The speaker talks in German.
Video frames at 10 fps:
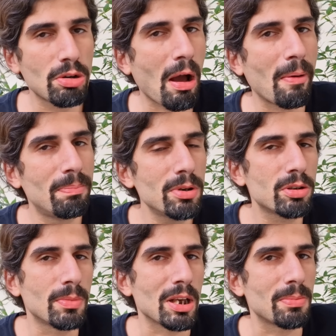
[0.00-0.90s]
Tag. Bis
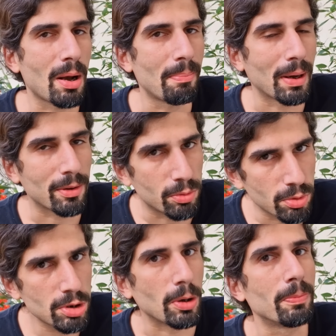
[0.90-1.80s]
zum nächsten Mal. Macht's
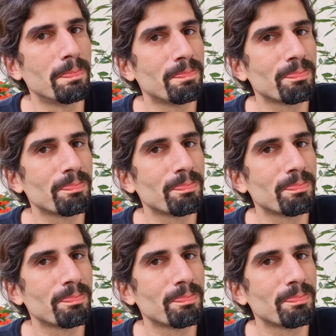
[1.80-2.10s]
gut und ciao.